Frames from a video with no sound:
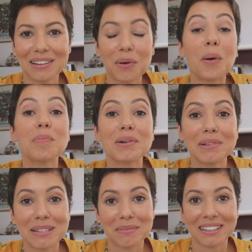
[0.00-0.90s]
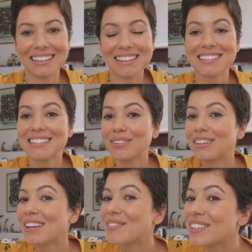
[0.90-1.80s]
Qual o problema? e se eu
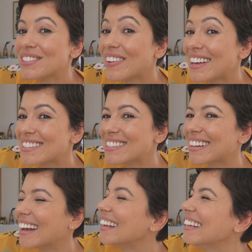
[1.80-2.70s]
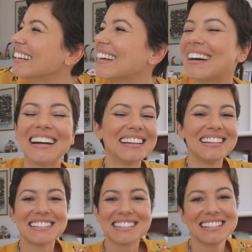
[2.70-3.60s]
tenho umas pés de galinha,
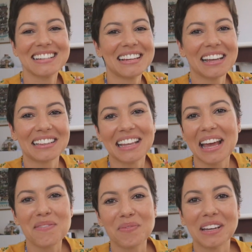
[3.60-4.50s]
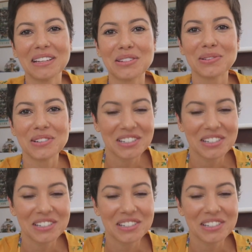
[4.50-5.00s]
e se de repente